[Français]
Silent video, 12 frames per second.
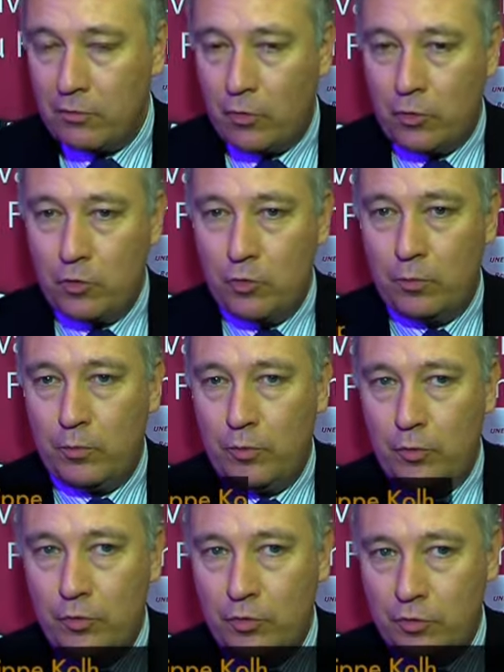avons eu
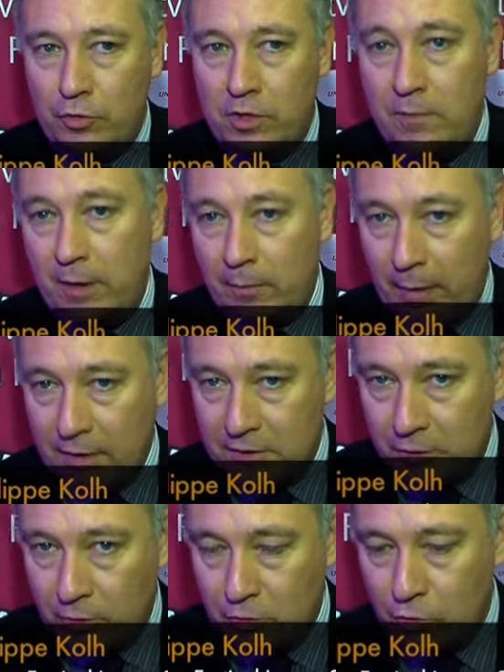plus de 10 000
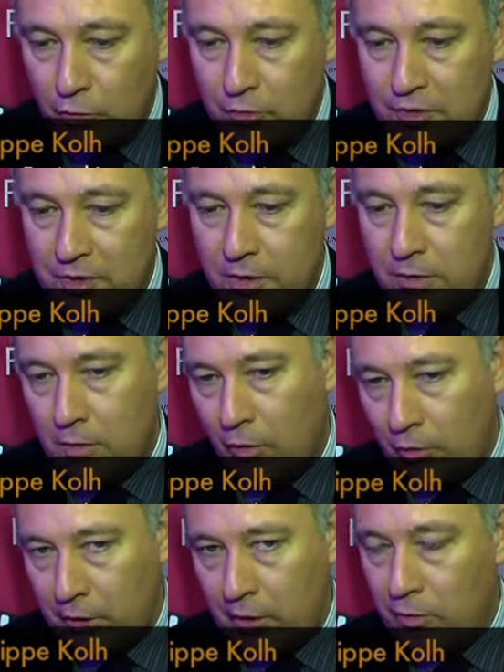personnes sur le site
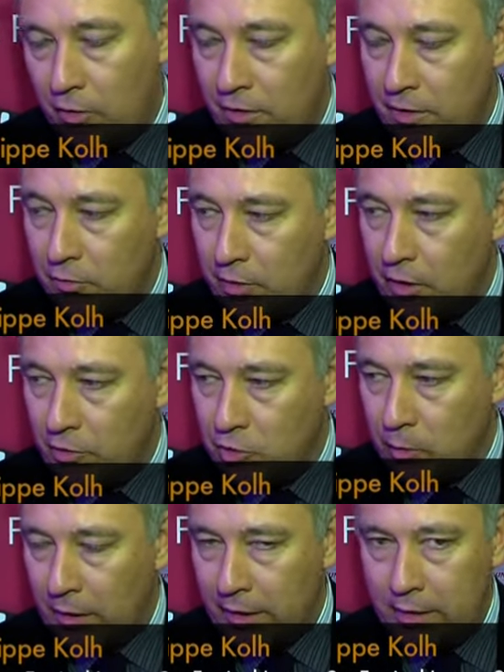en incluant les différentes
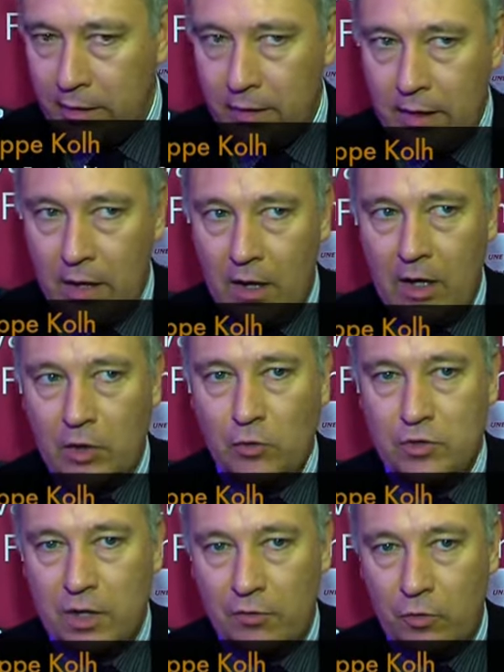soirées.
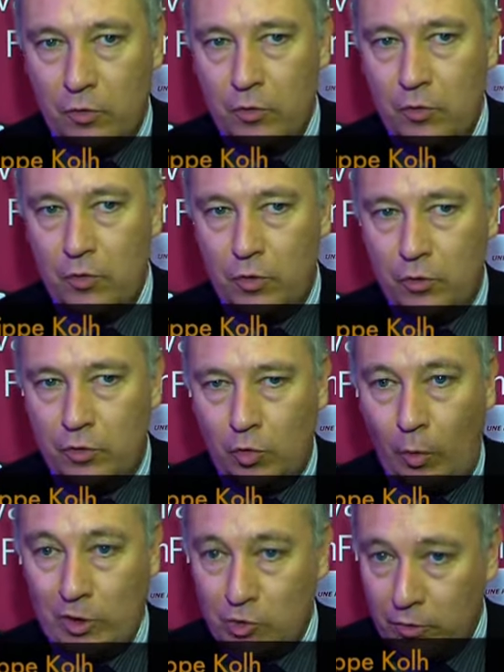Nous avons eu euh,
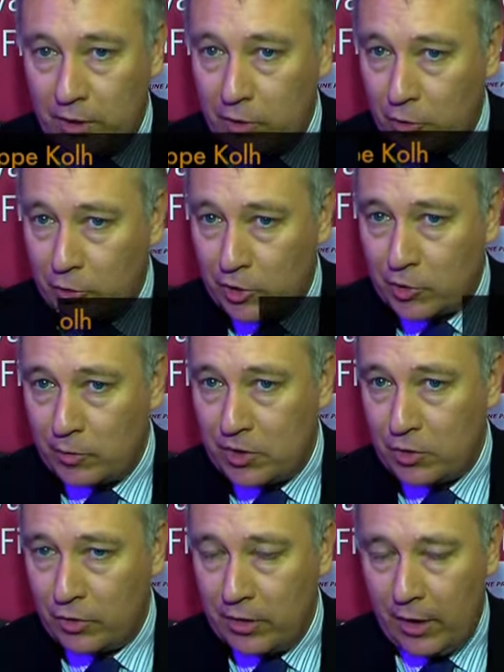trois journées de
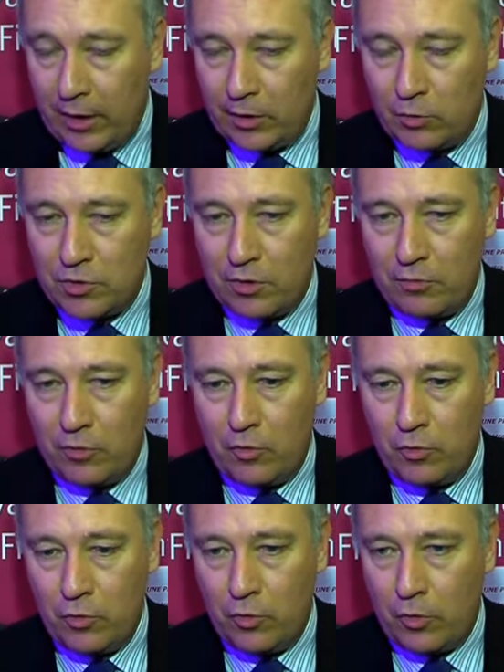retransmission en direct. Nous
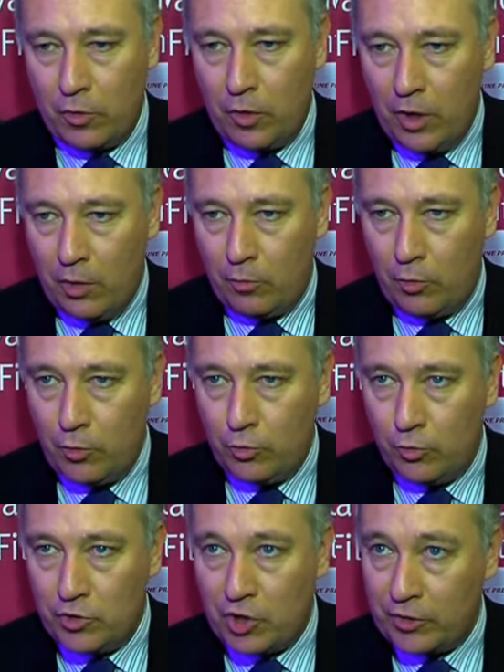avons eu euh, plus
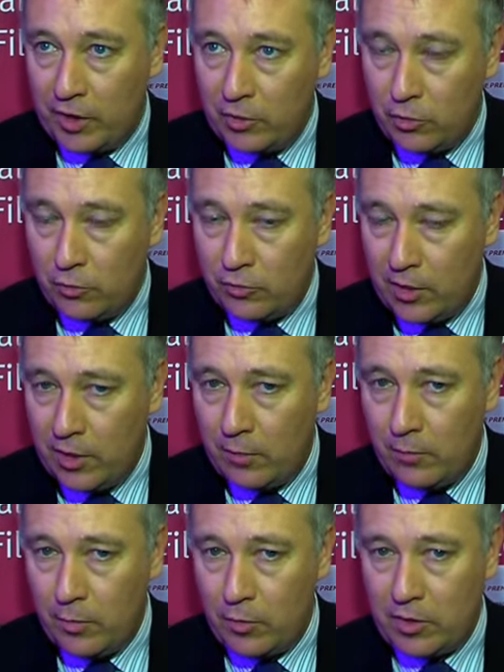d'une centaine de
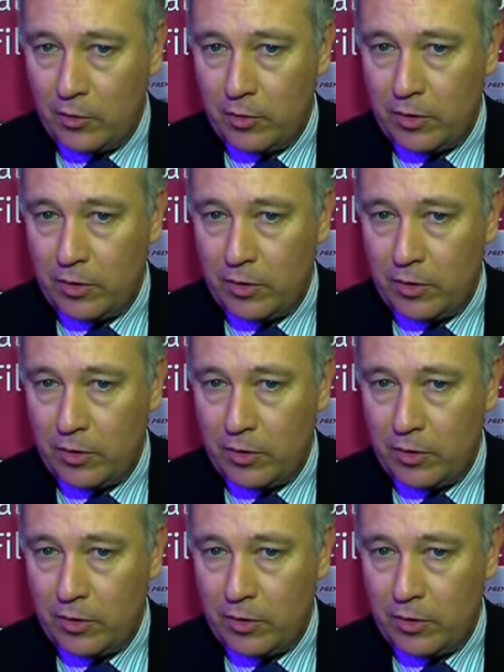films euh, qui